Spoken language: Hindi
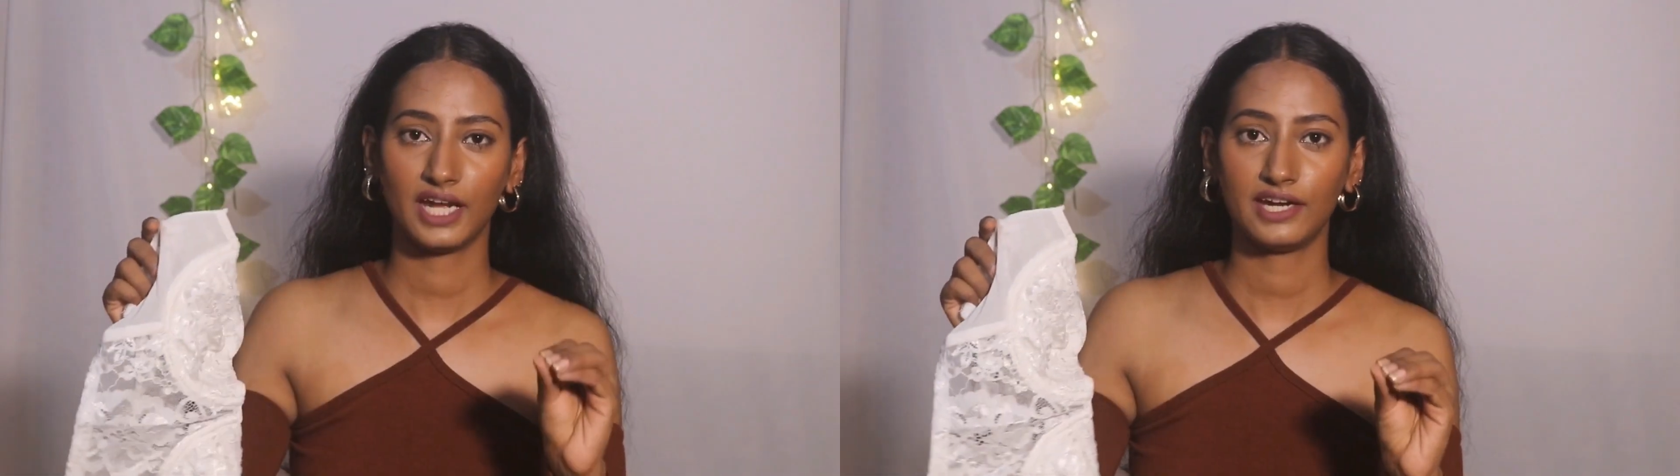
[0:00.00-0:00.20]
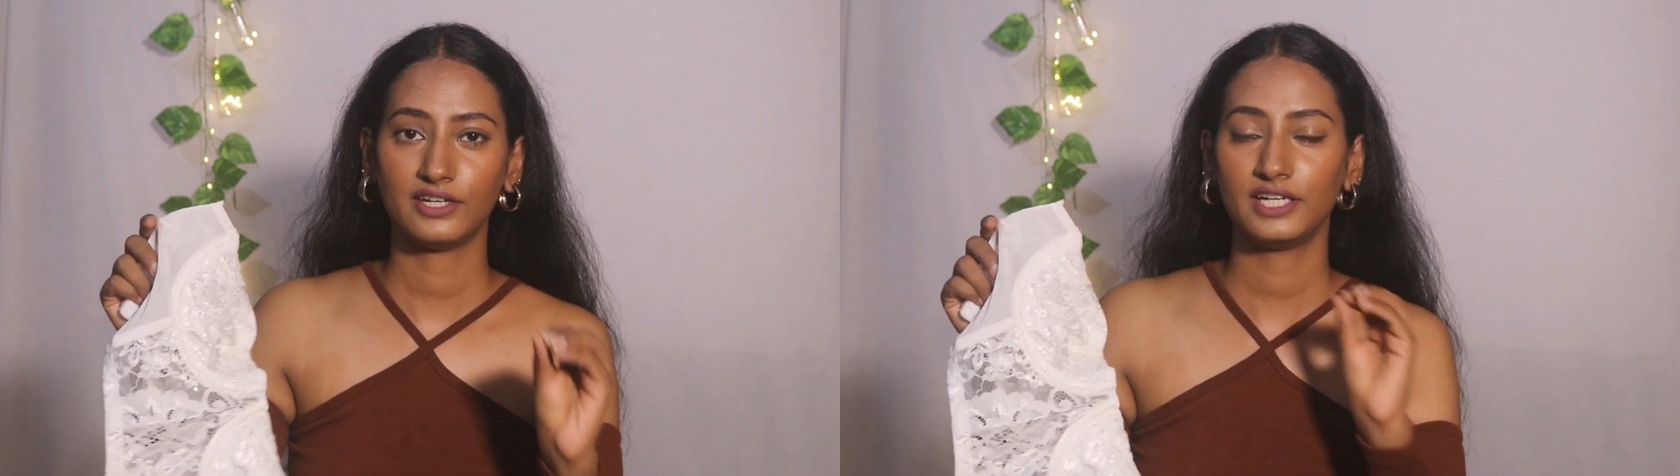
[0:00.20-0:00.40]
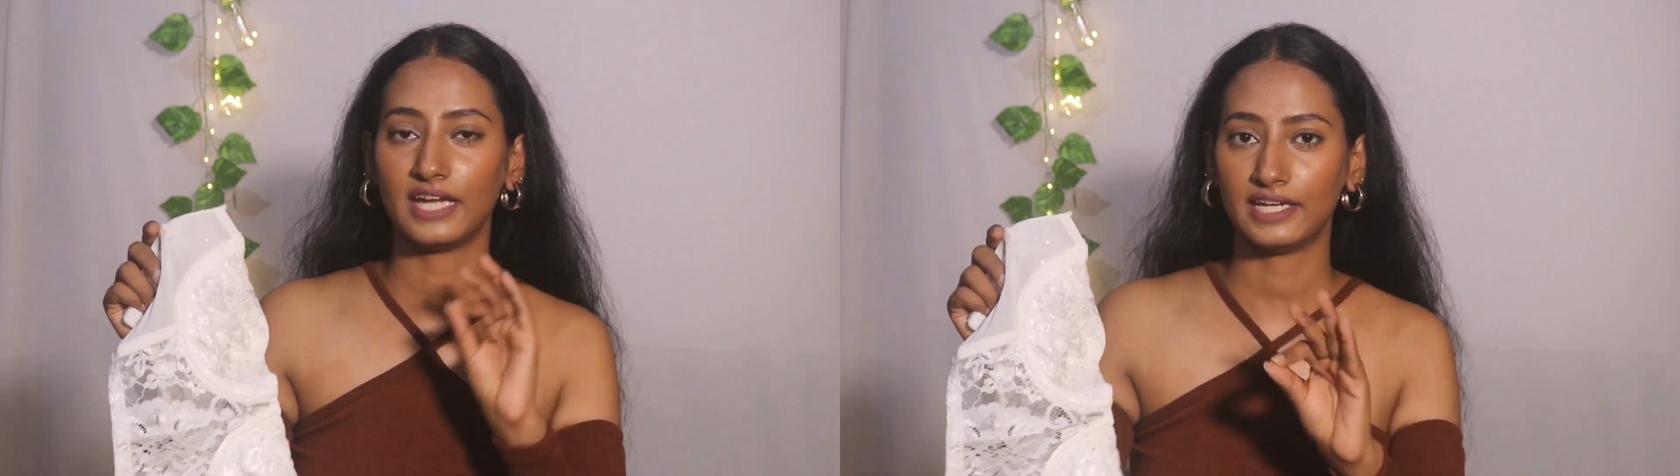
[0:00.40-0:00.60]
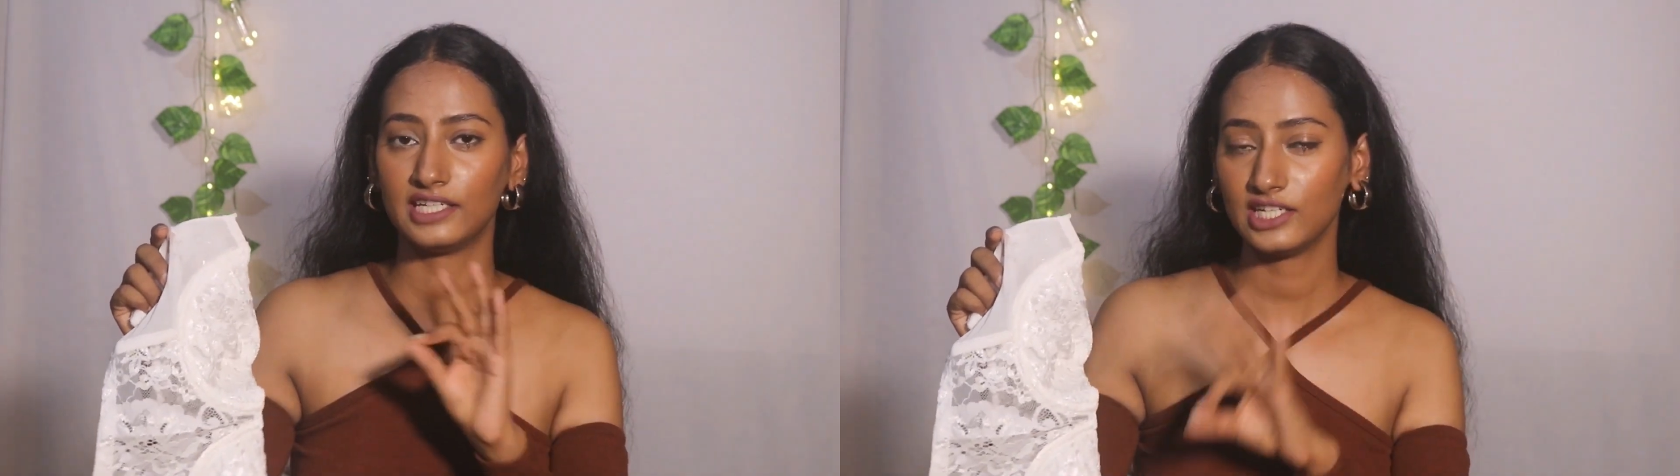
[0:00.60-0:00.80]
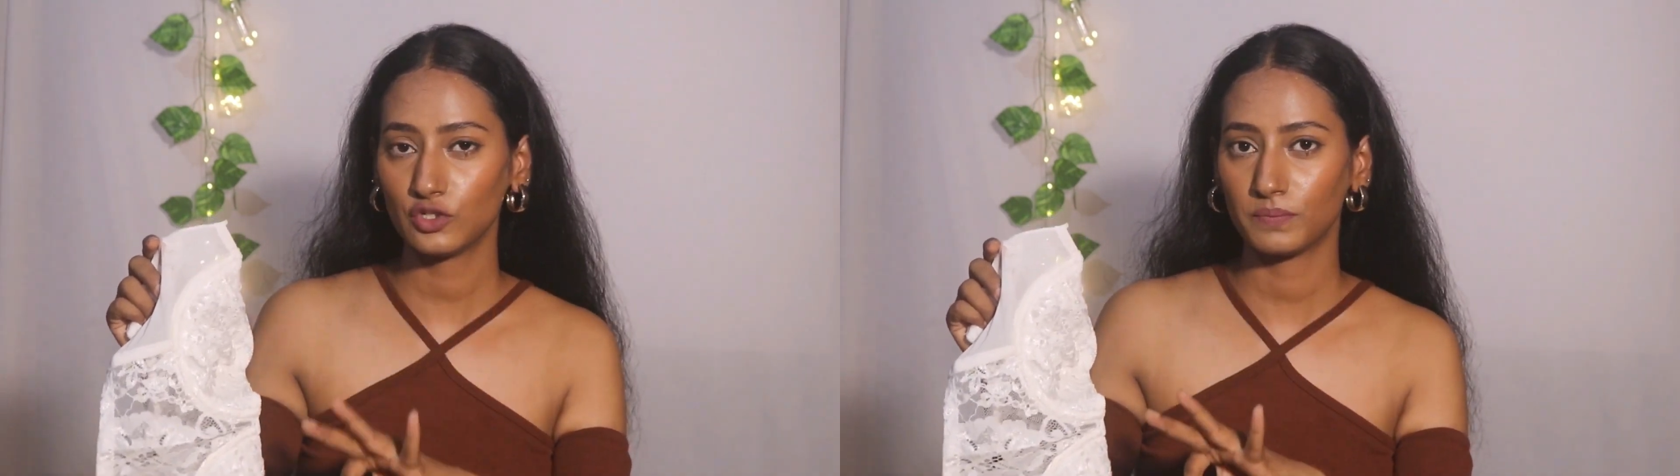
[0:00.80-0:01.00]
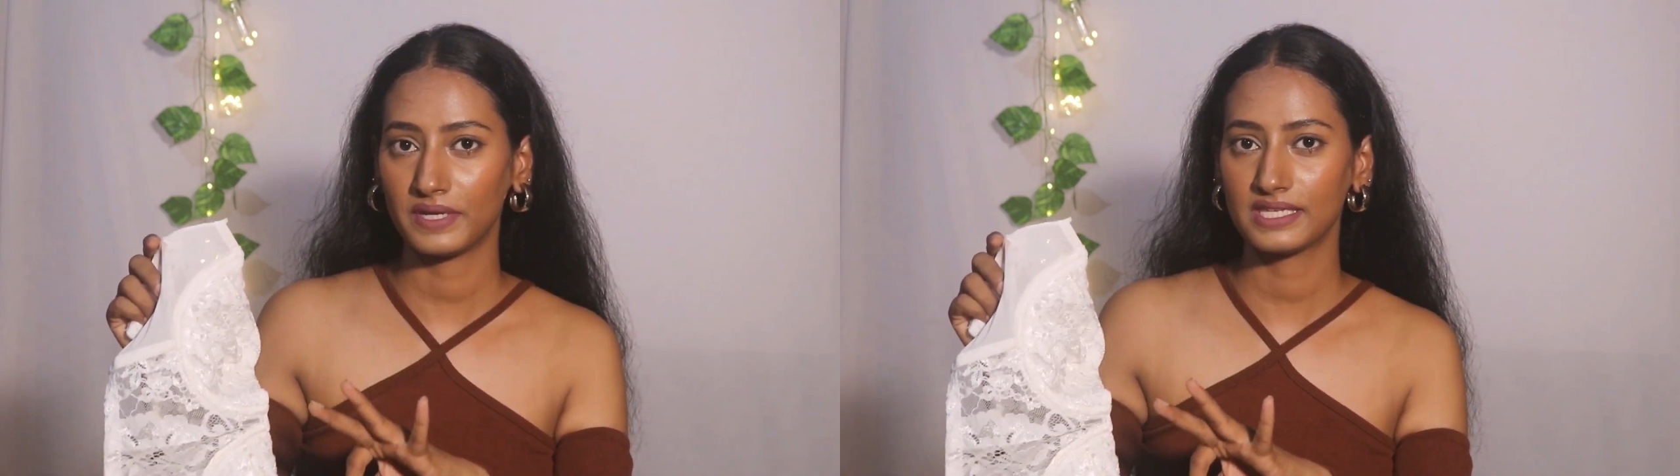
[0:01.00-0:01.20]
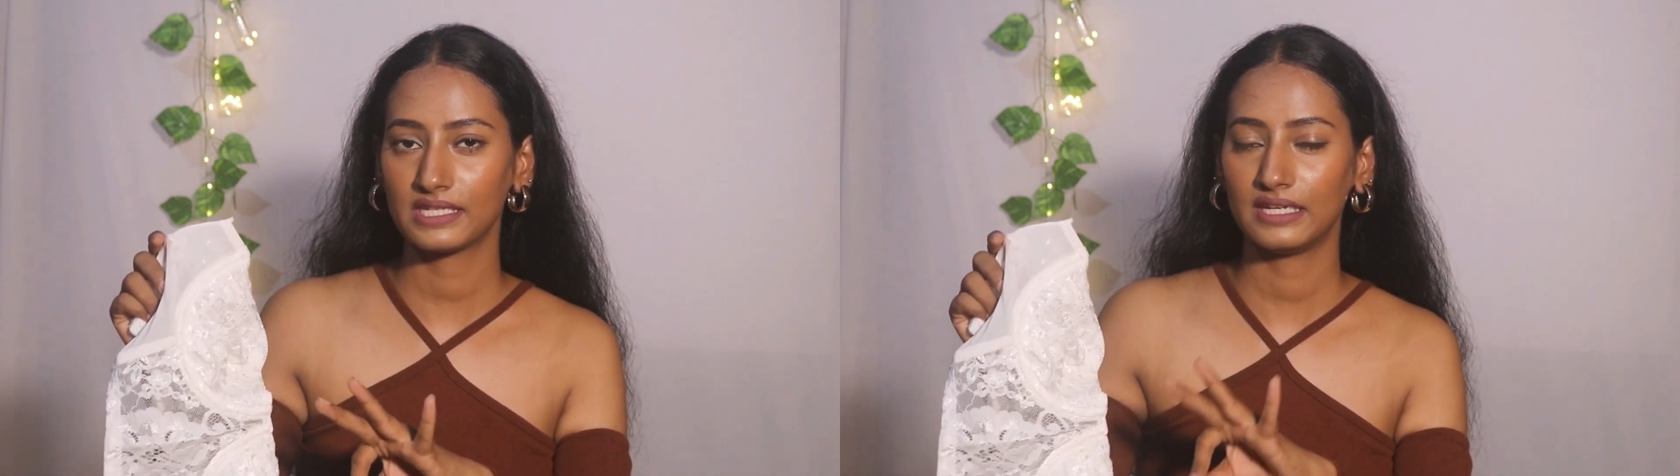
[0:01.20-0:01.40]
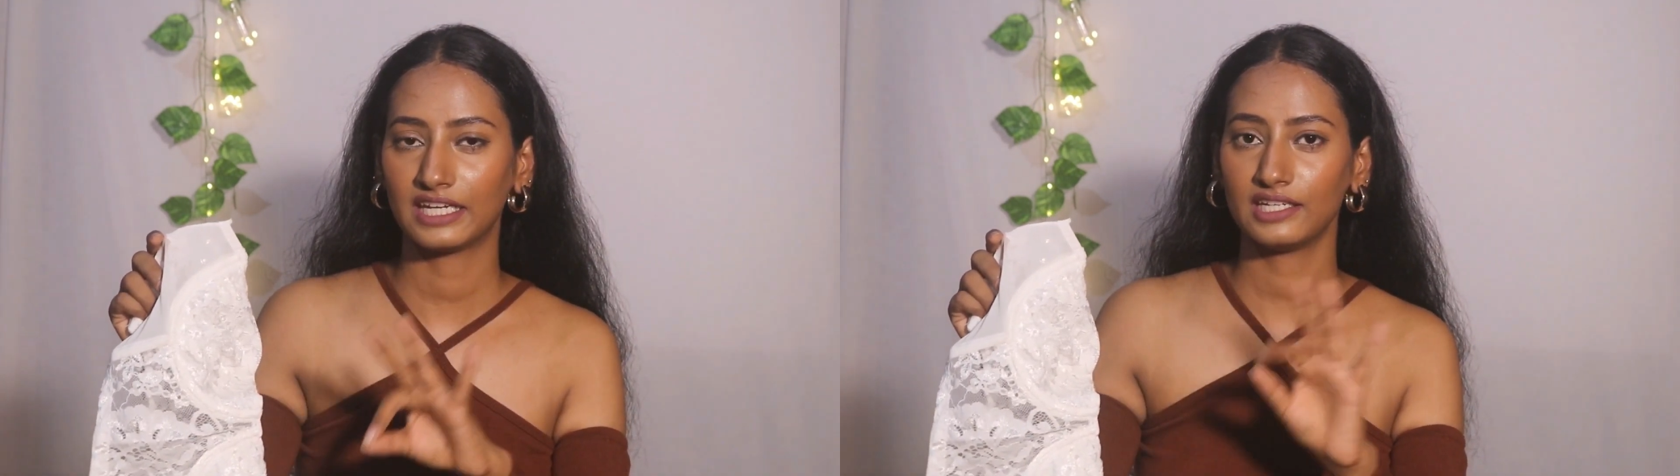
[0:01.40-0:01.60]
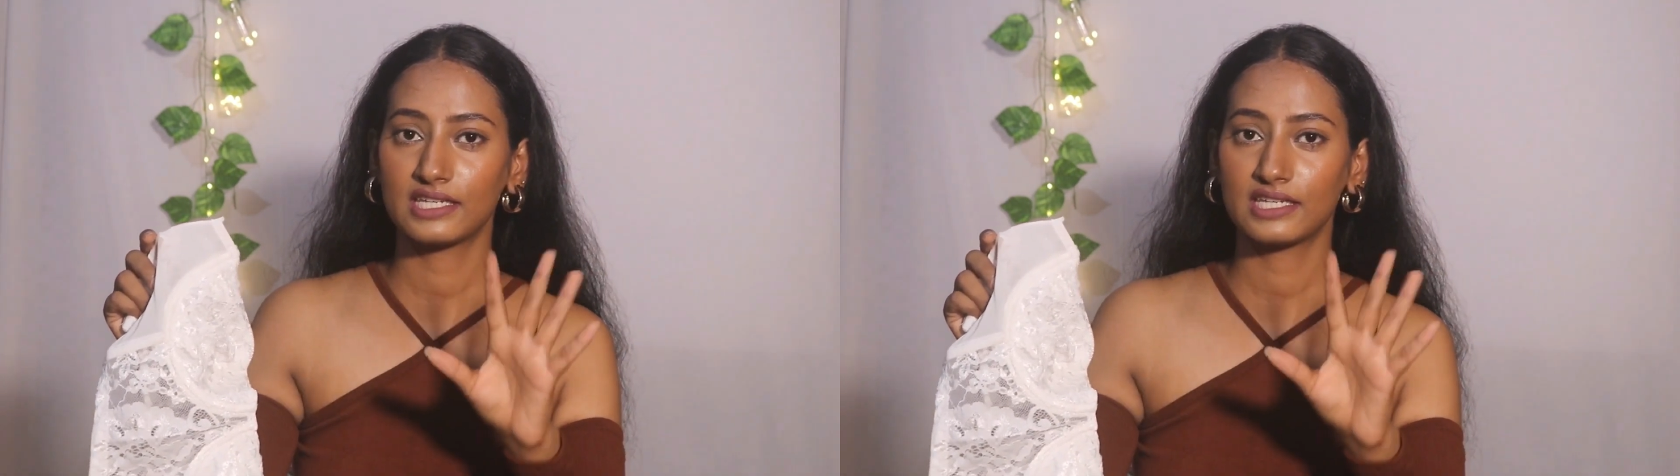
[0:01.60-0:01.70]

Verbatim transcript: हंड्रेड नाइनटीन रुपीज़ लेकिन